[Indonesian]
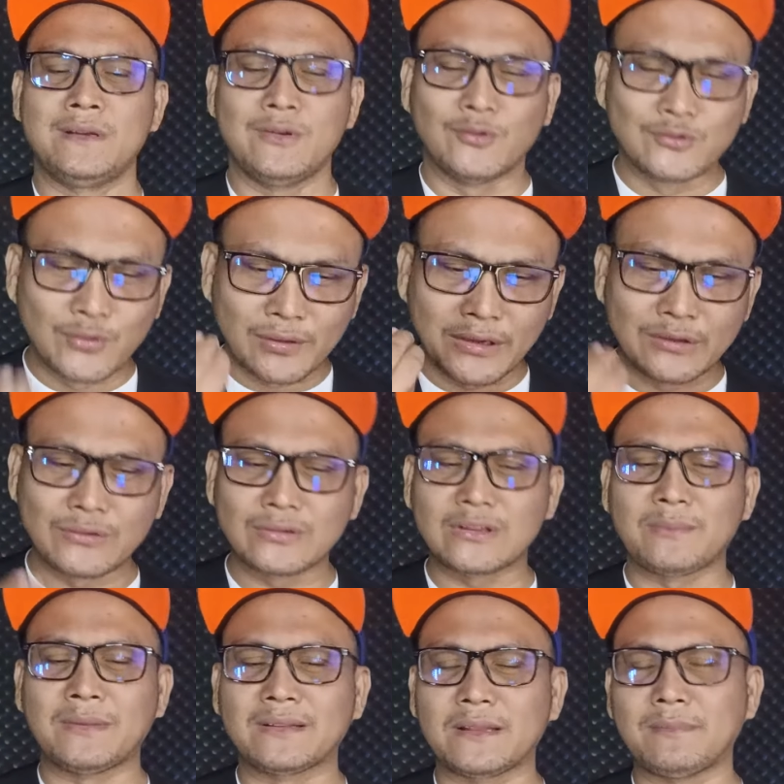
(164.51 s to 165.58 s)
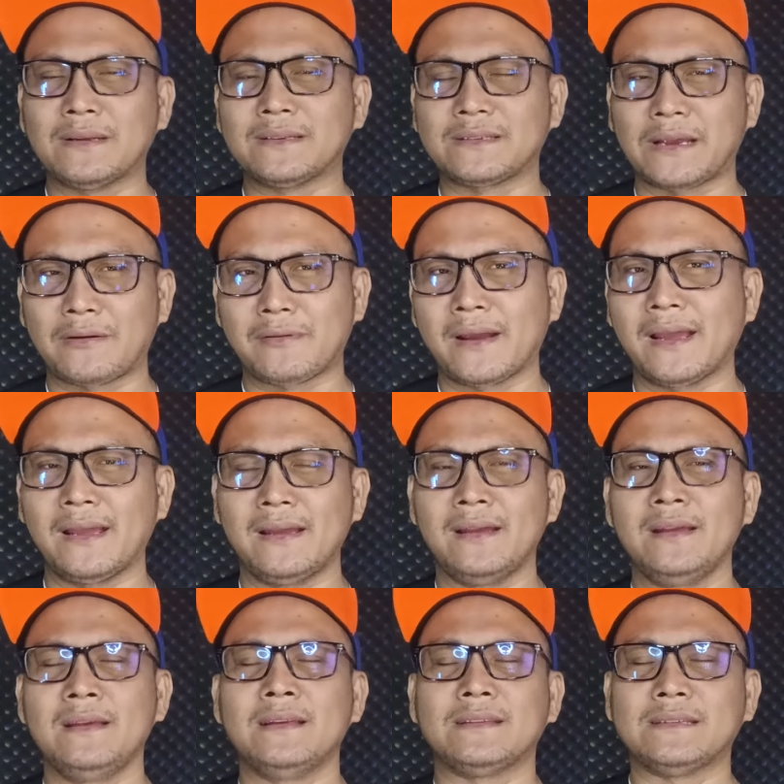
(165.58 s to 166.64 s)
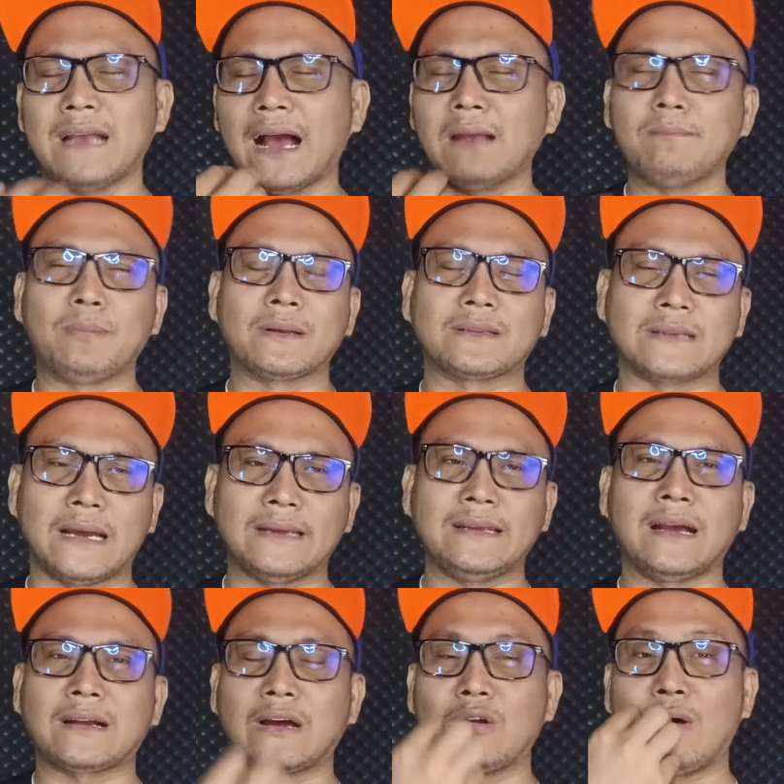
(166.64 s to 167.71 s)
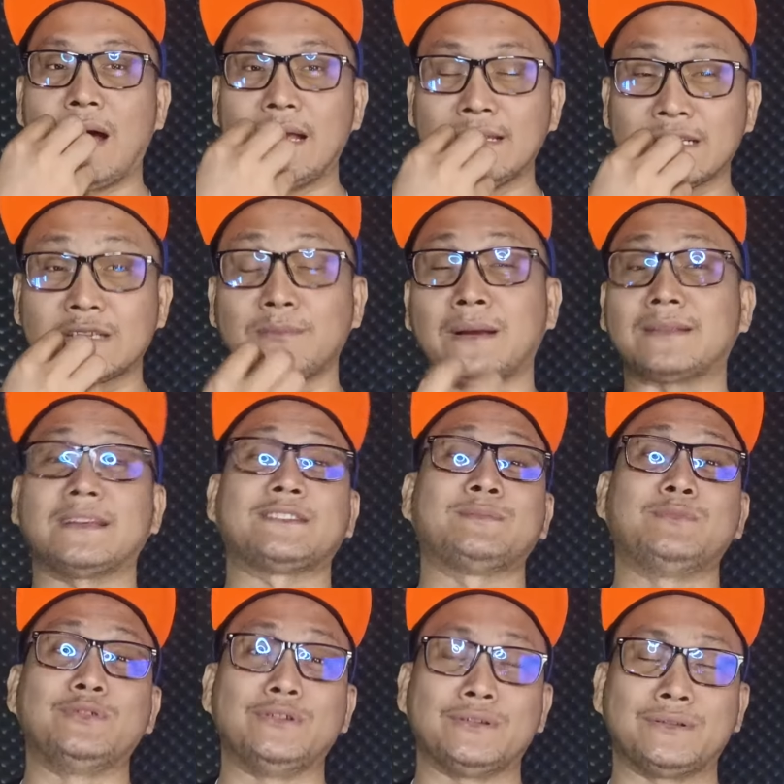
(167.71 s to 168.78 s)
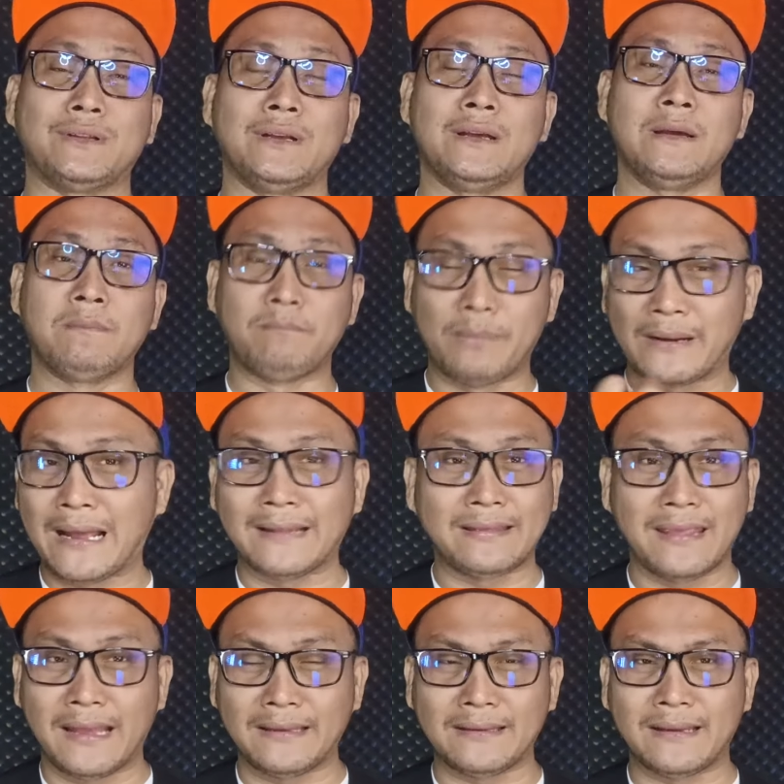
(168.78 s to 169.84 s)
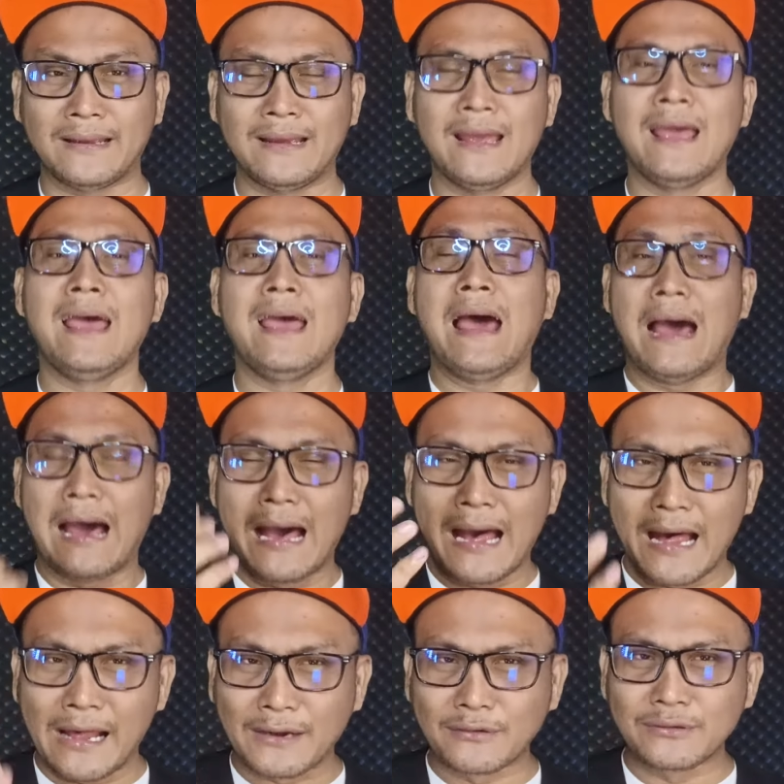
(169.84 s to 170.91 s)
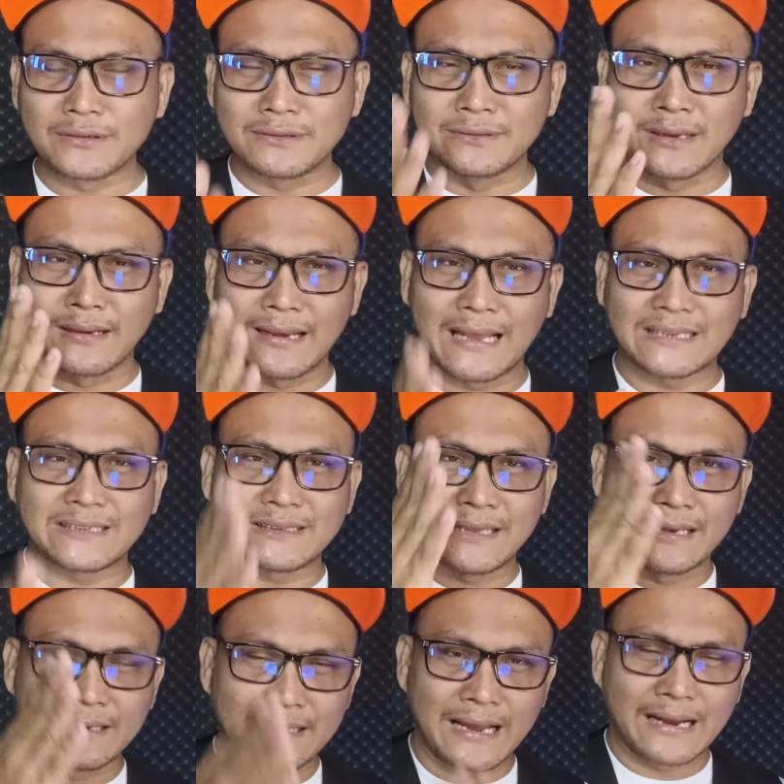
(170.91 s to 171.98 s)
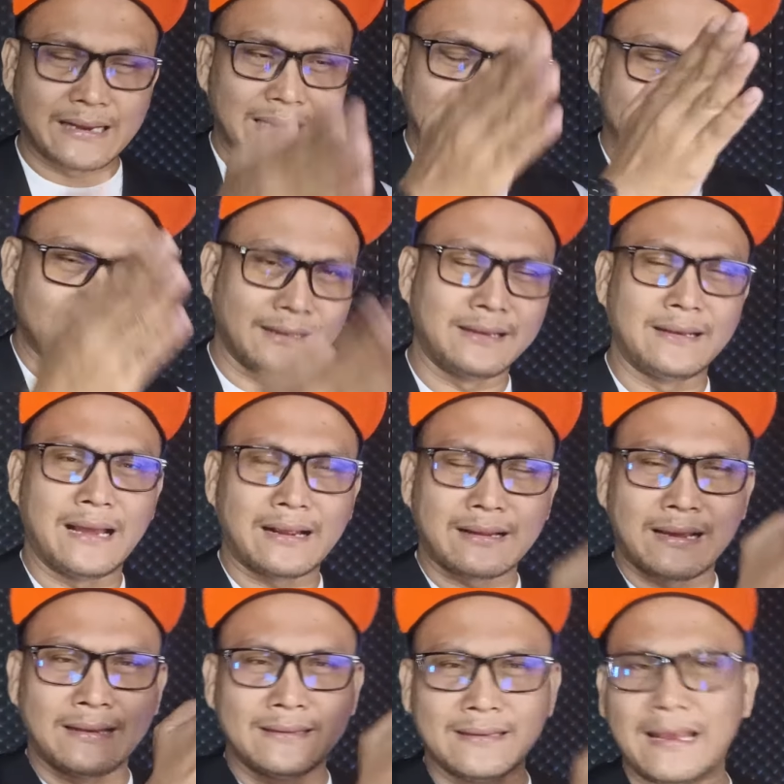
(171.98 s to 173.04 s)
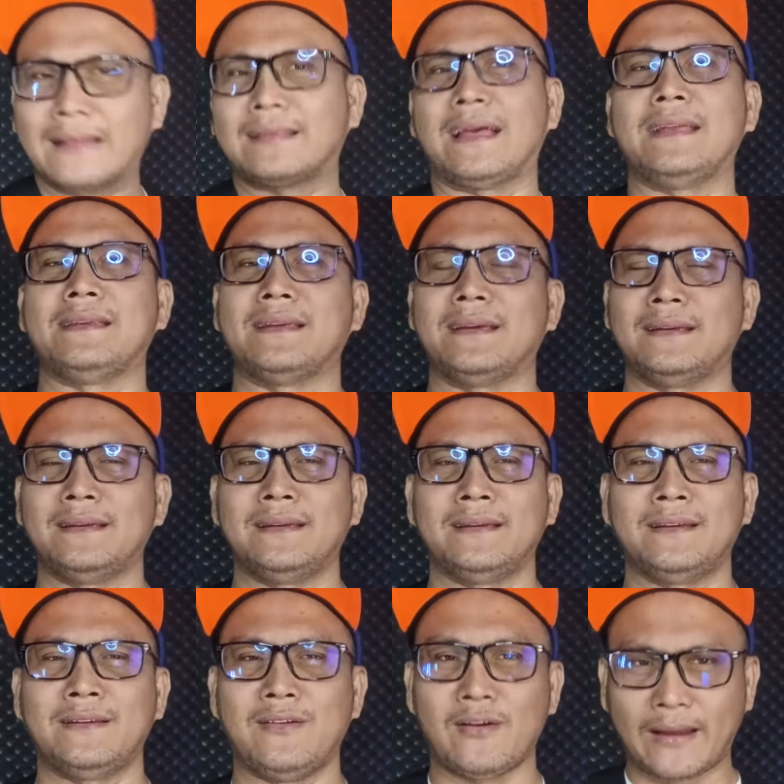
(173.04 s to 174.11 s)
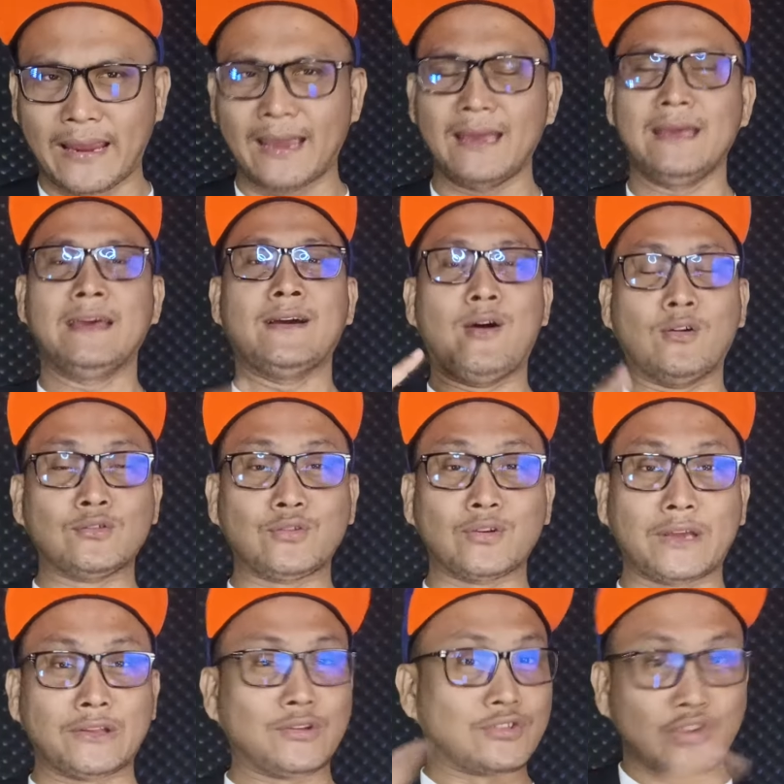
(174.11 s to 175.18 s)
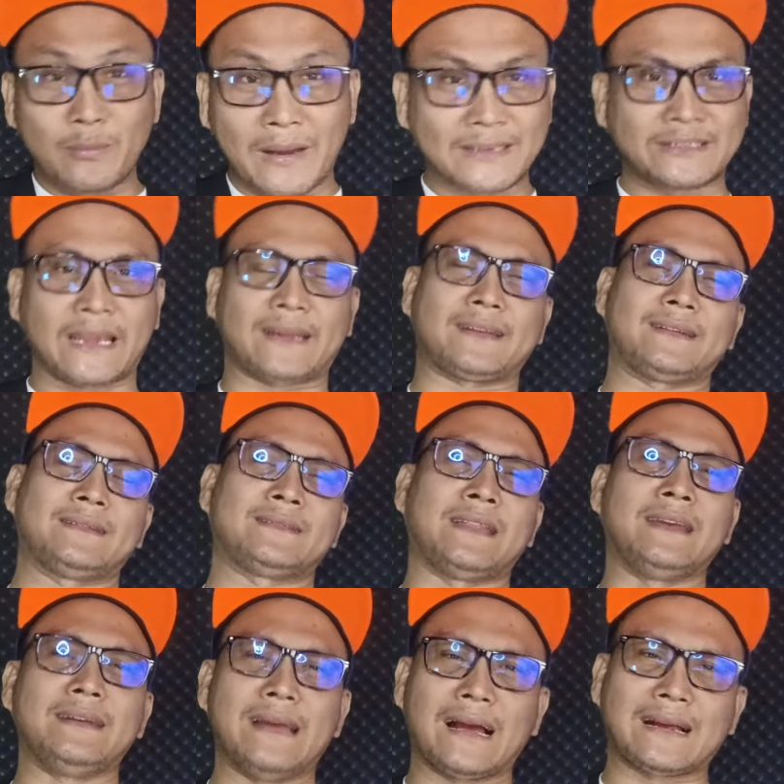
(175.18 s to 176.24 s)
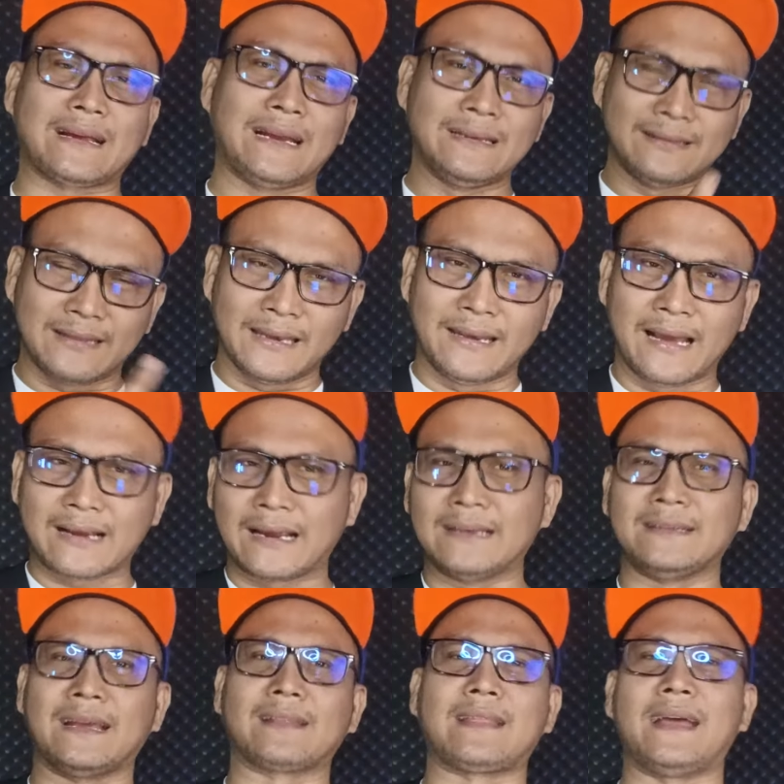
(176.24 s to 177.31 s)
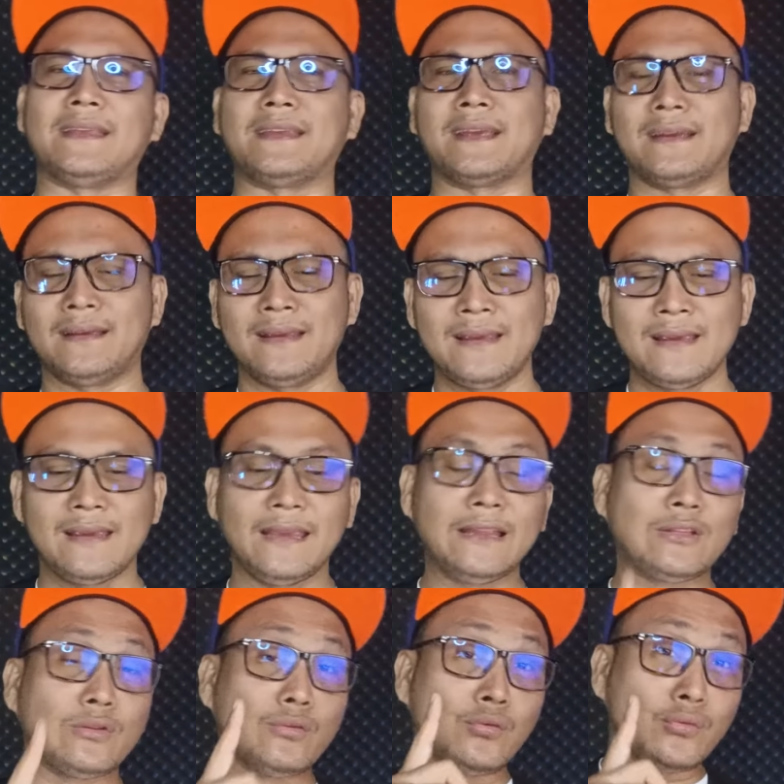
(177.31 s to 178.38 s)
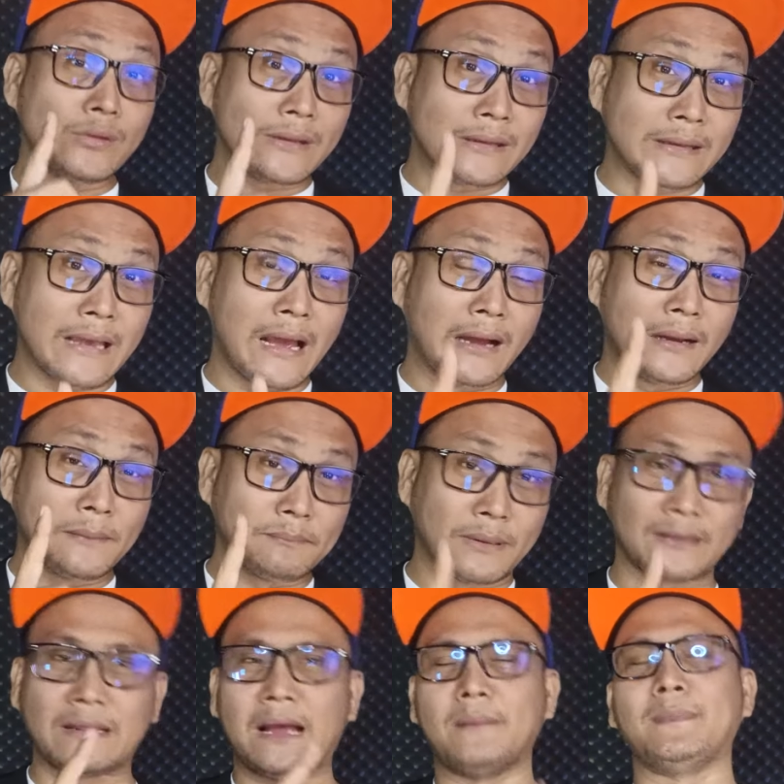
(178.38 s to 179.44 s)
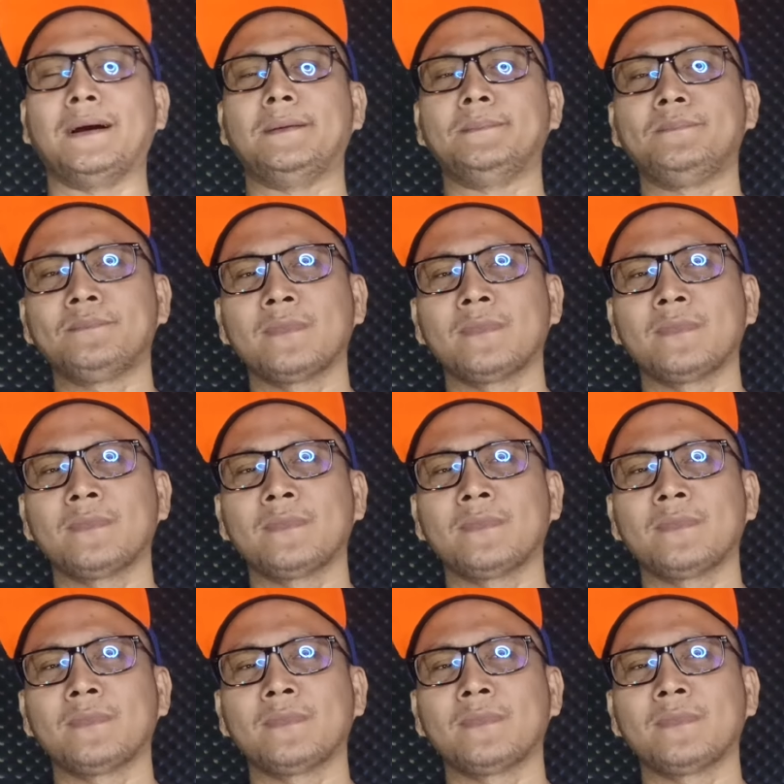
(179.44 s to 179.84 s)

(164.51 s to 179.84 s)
Untuk itu teman-teman cewek jangan percaya kalau hanya sebatas mulut perhatiannya. Harus jelas tindakan-tindakan nyatanya. Oke, untuk itu coba cek tindakan-tindakan nyatanya. Itu yang pertama.